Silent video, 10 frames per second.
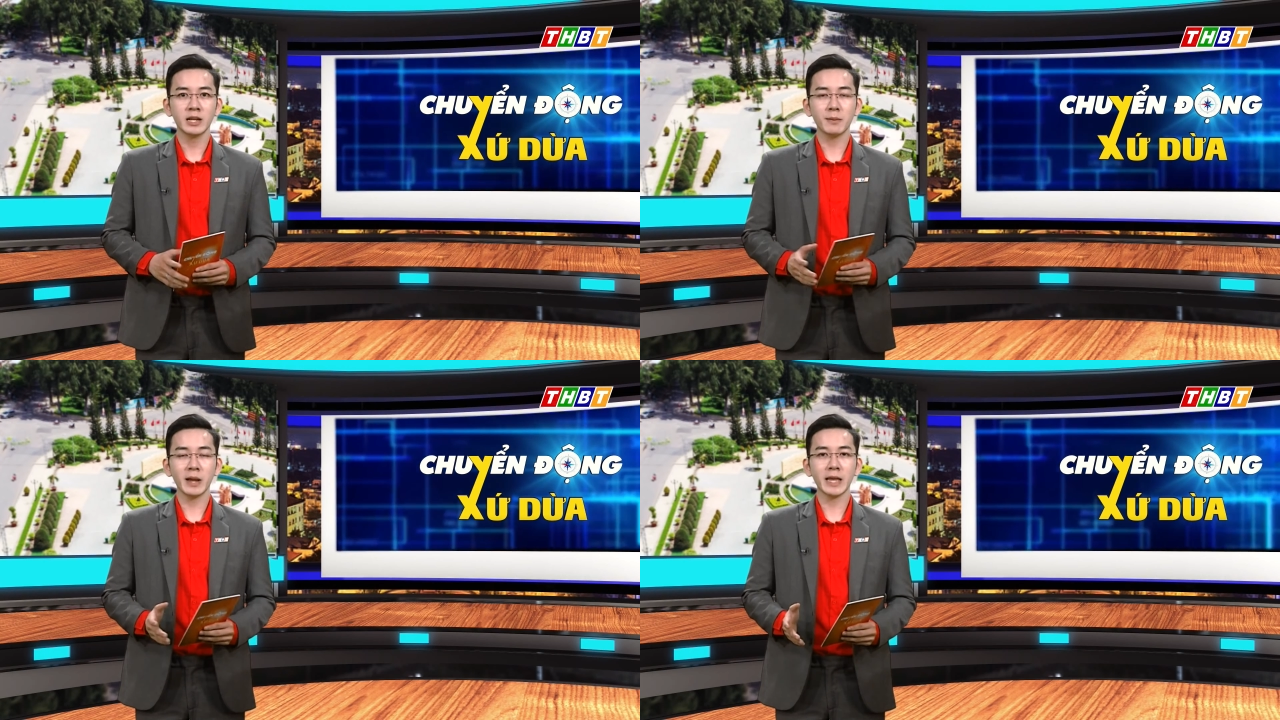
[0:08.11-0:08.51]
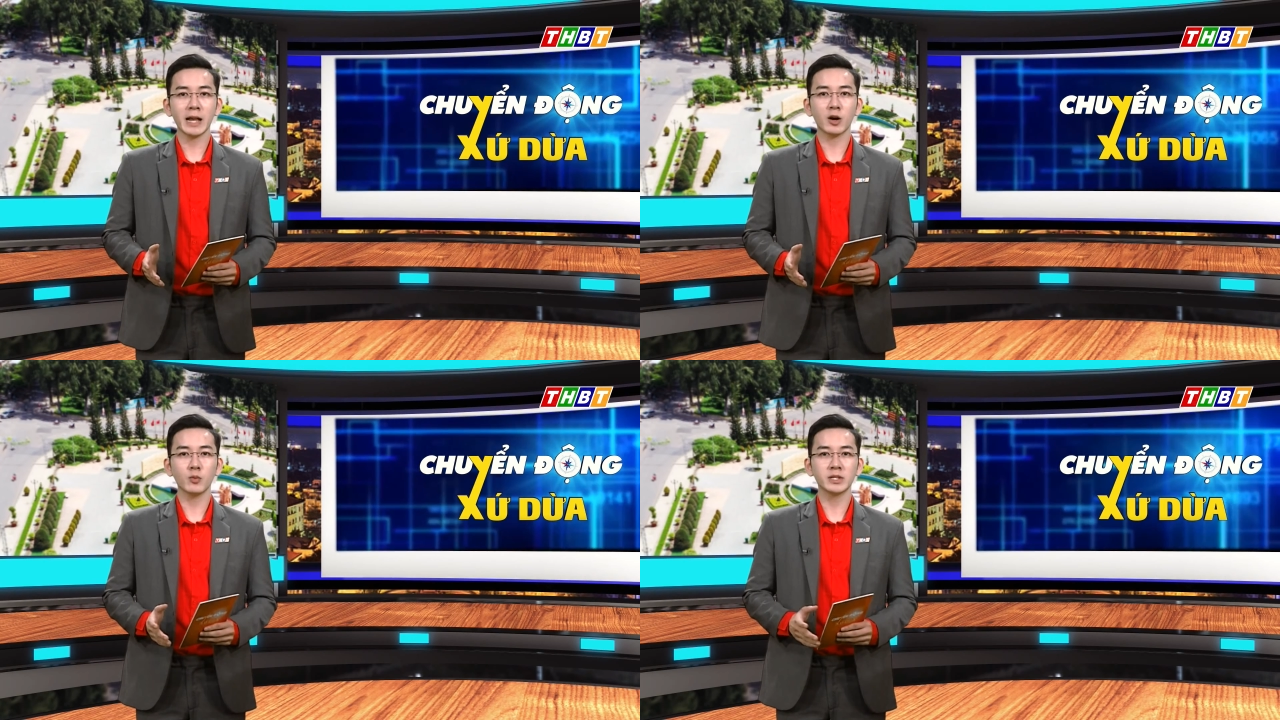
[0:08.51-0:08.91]
năm
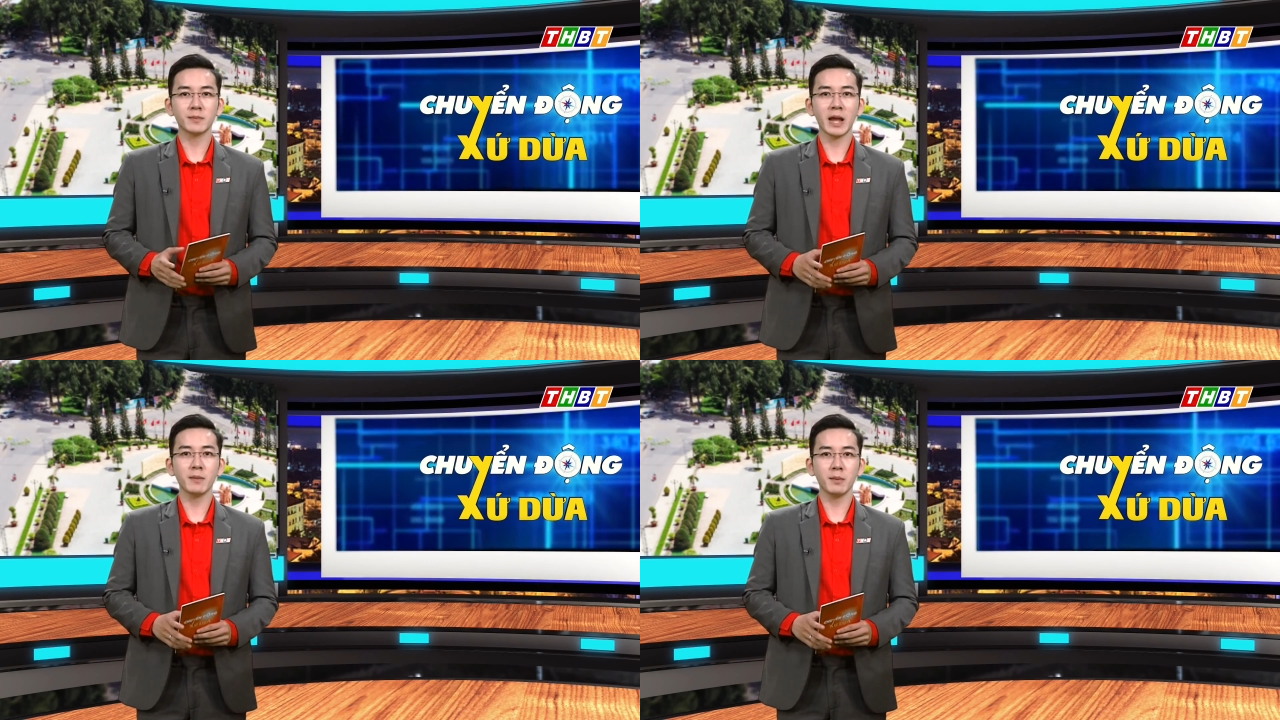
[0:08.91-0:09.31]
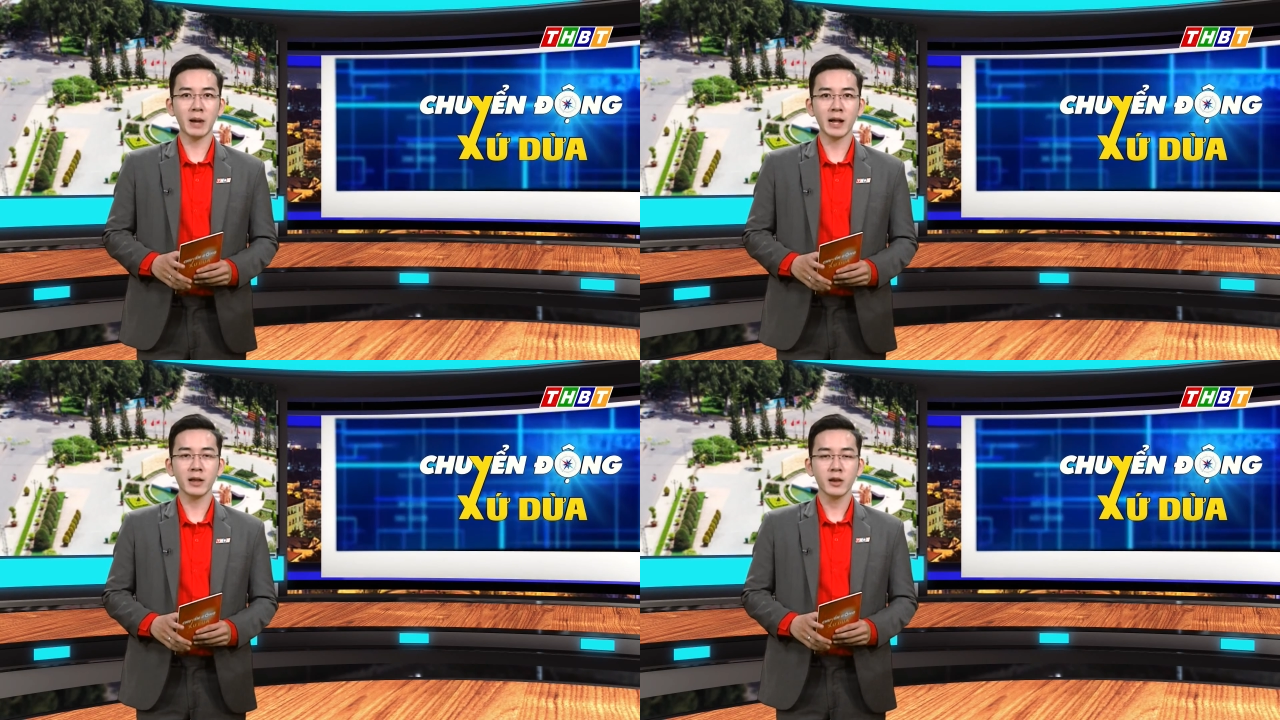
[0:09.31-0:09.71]

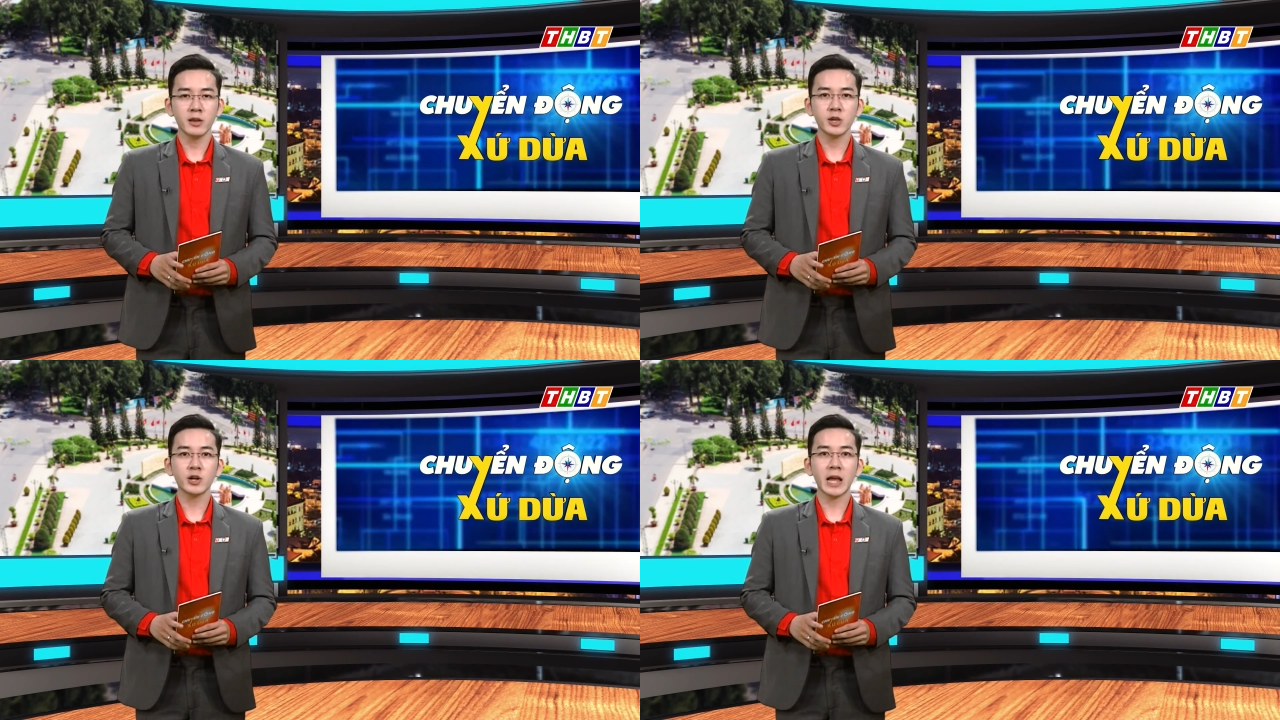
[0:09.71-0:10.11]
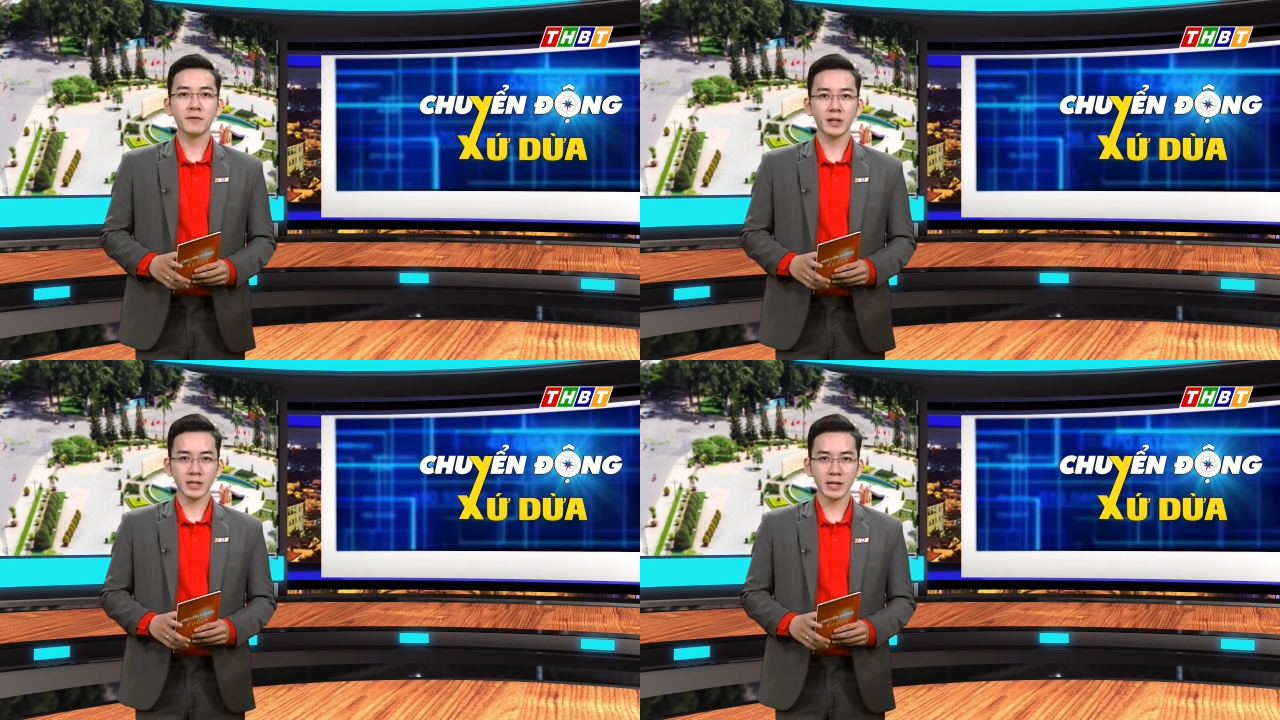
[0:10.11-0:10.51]
2023 do Đài
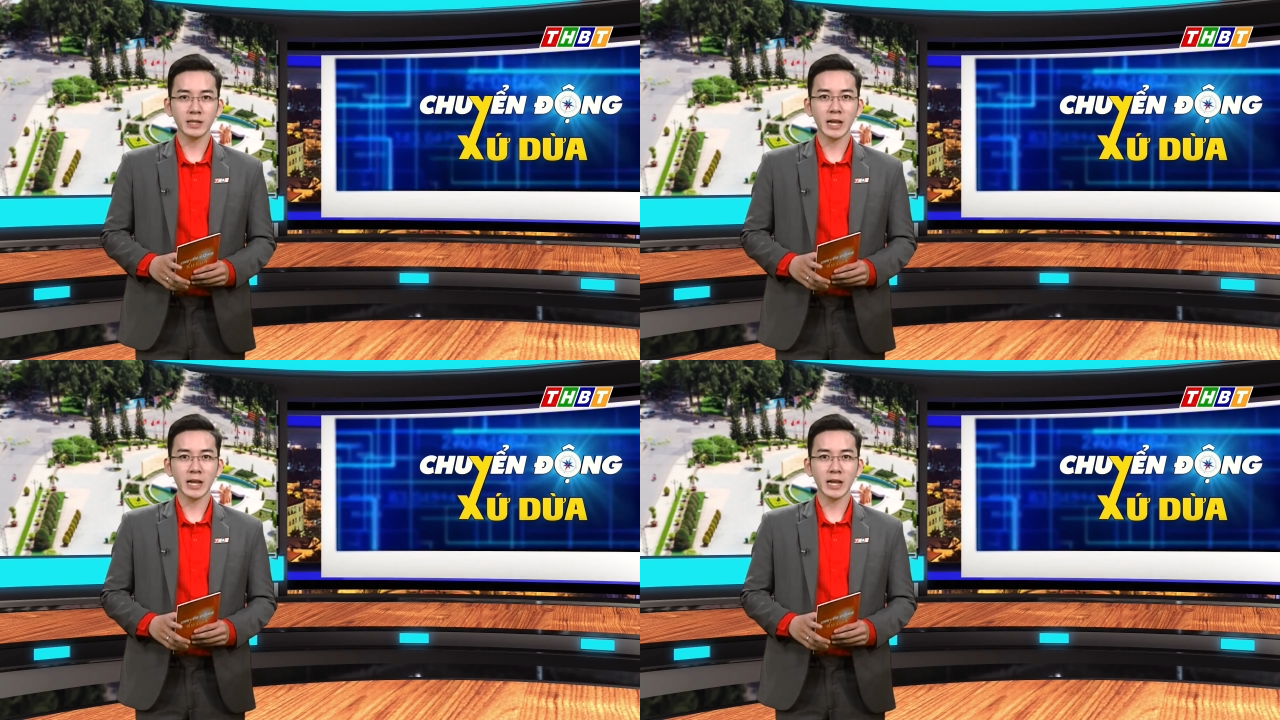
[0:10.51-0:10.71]
Phát thanh